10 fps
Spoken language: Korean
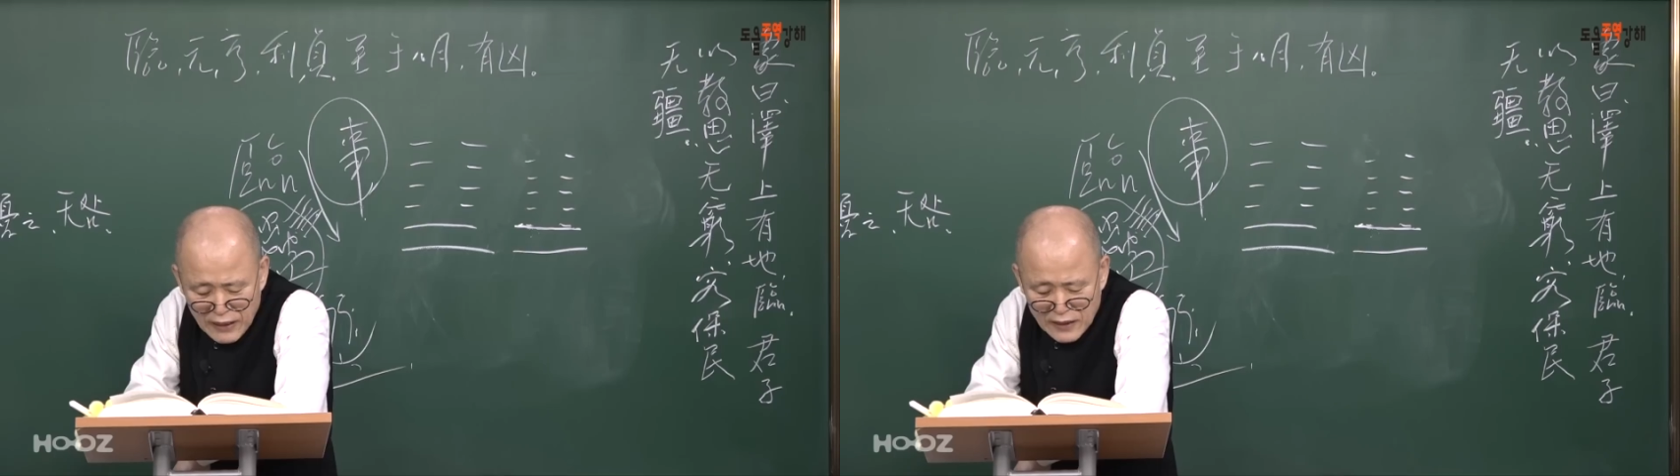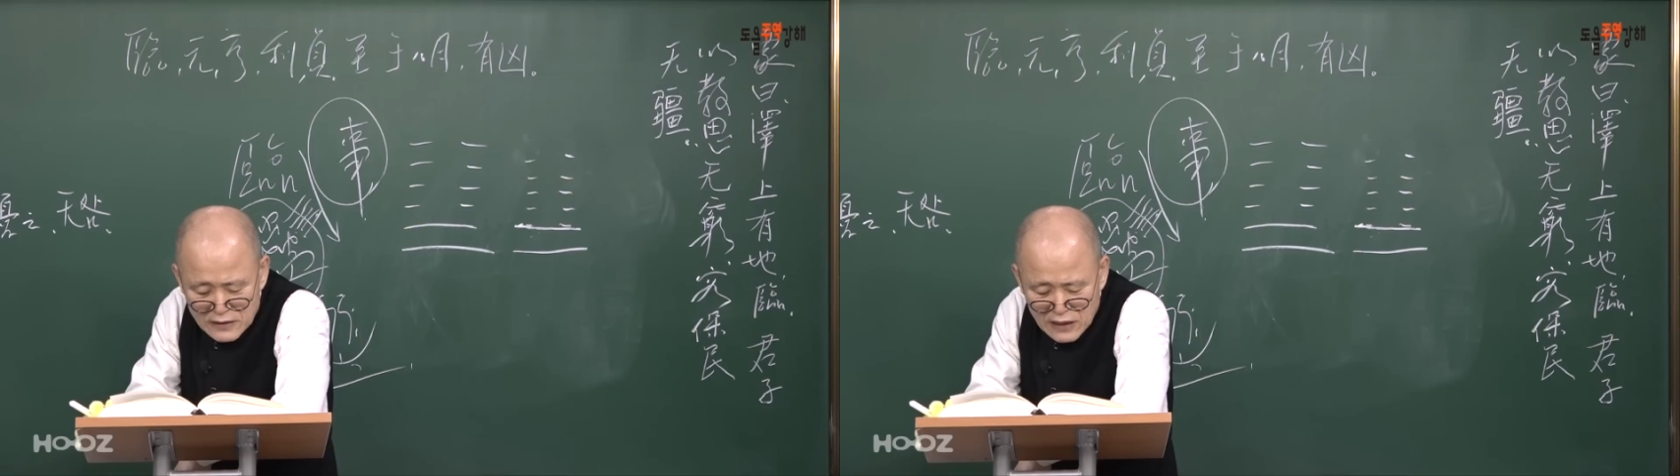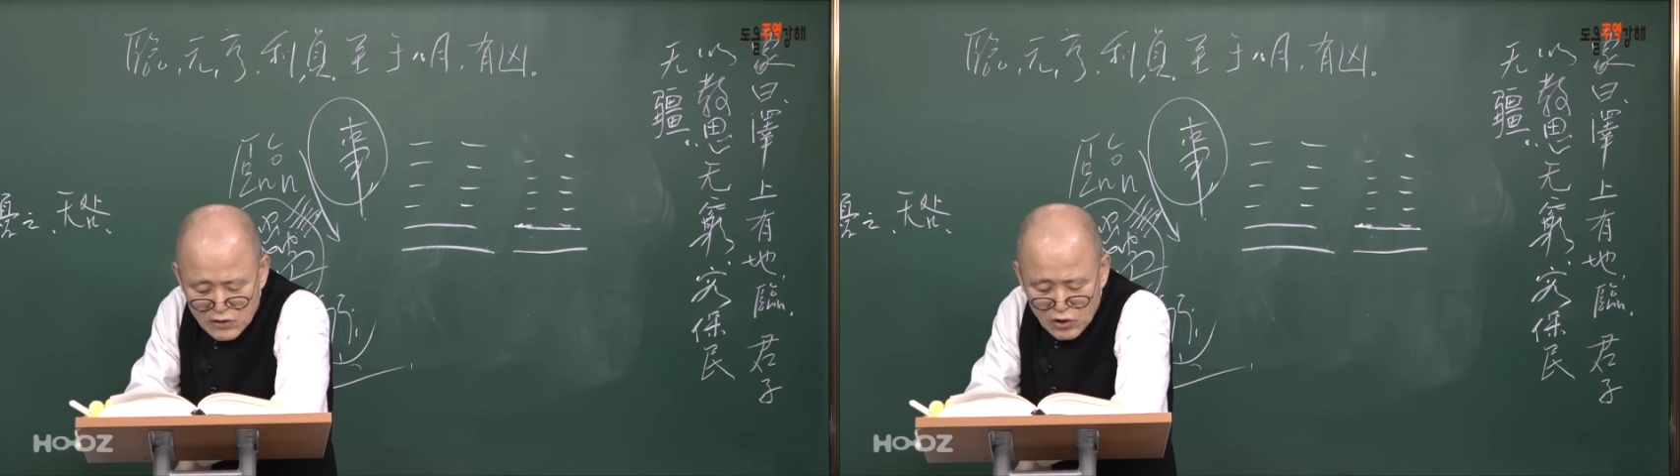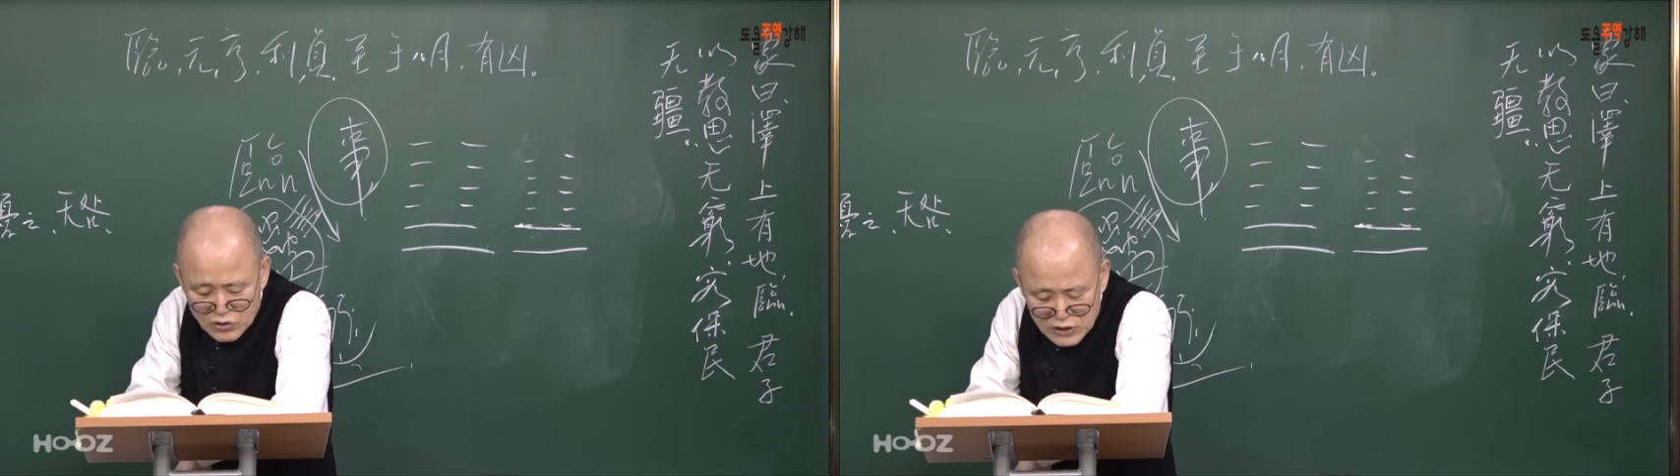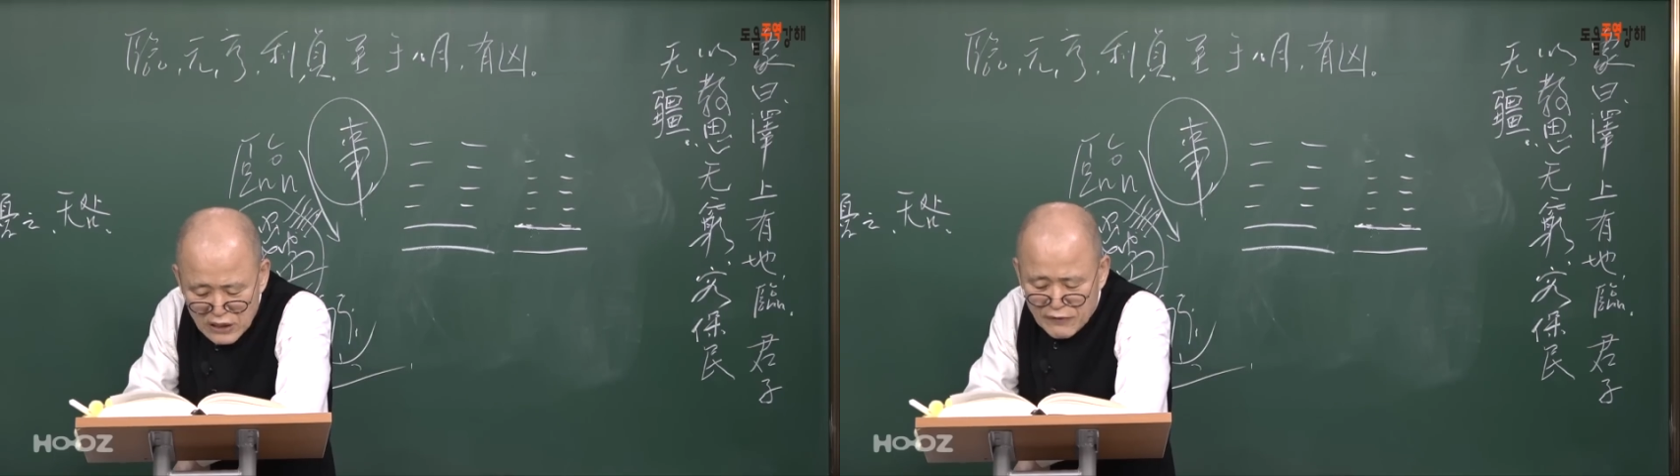항상
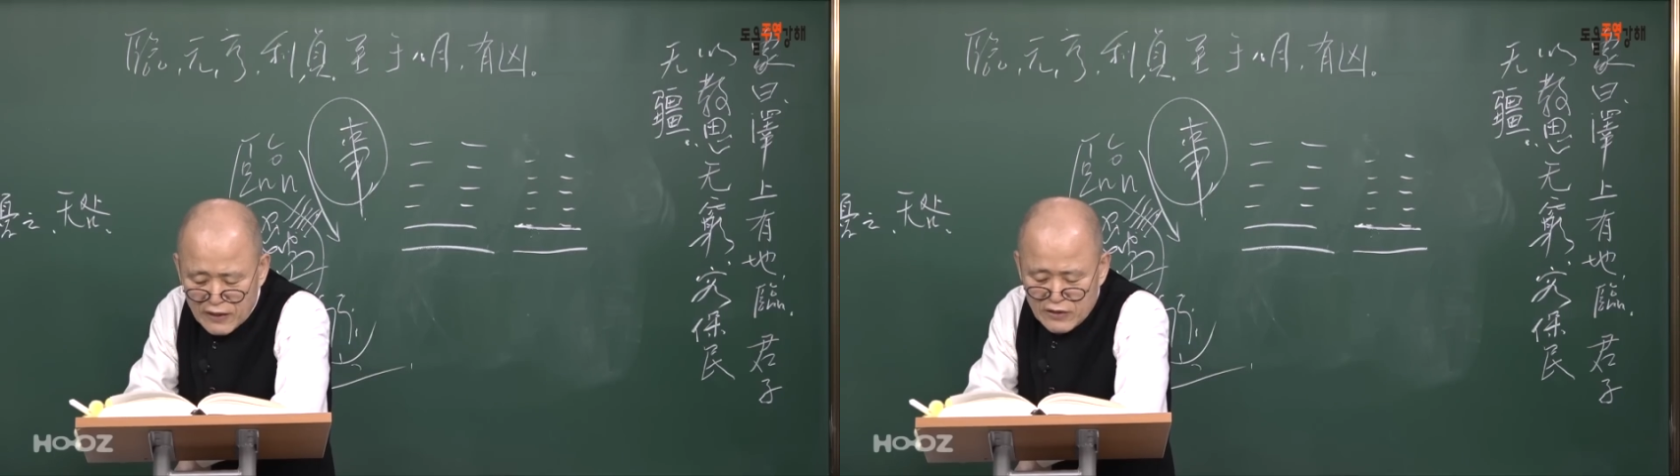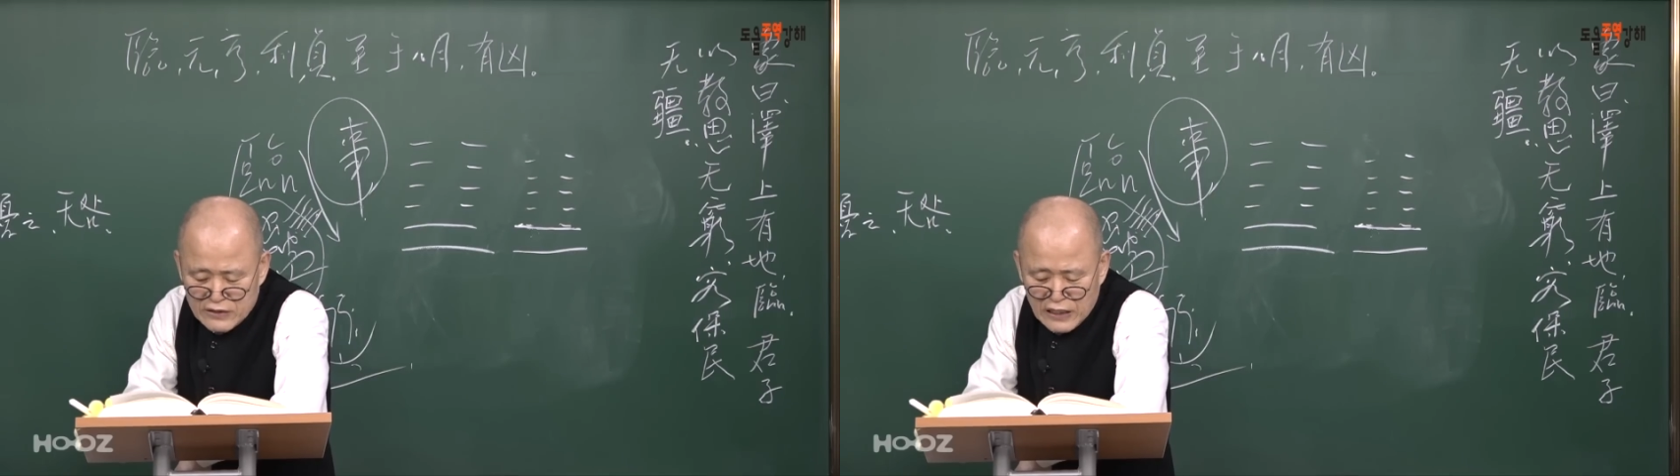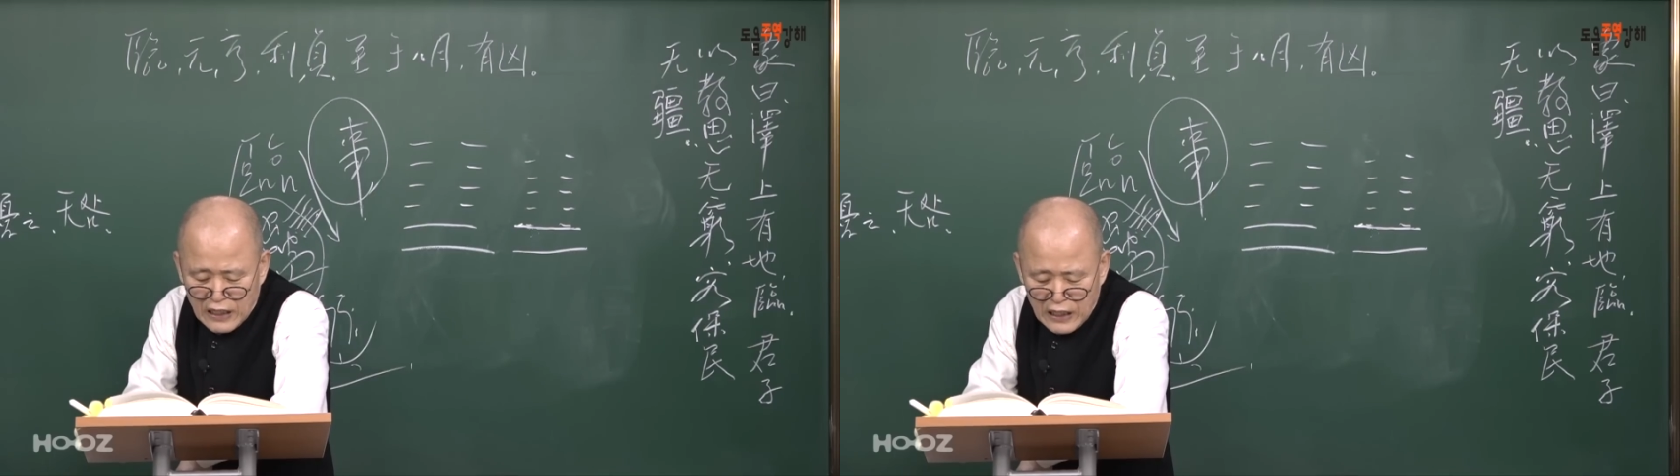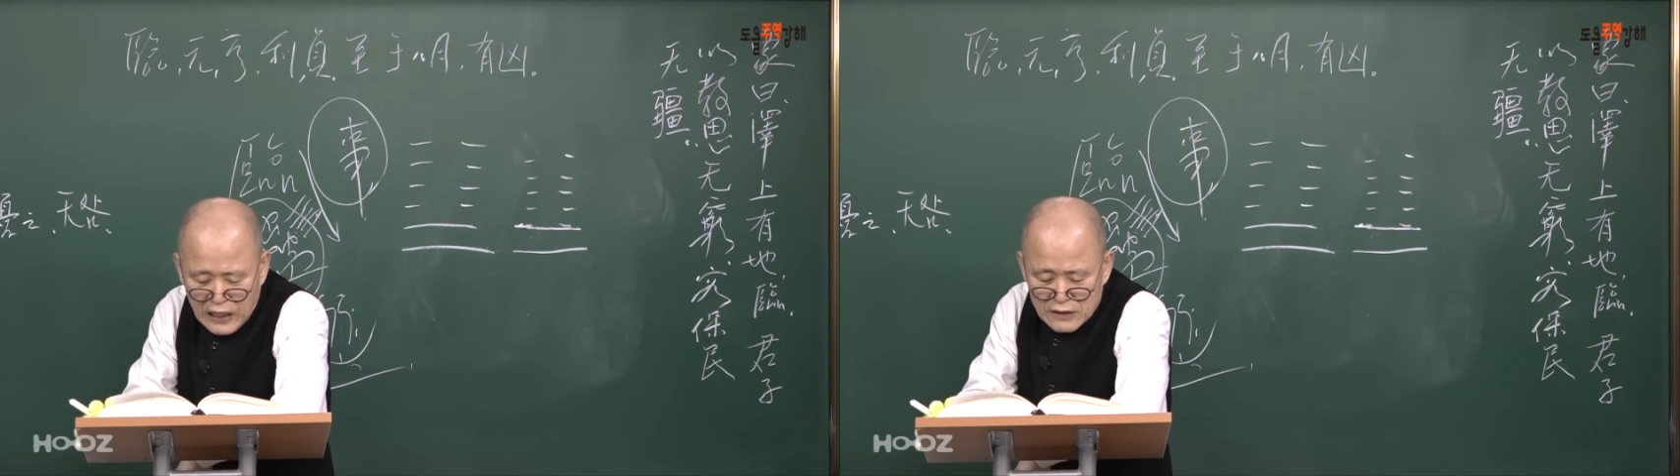커지게 마련이다.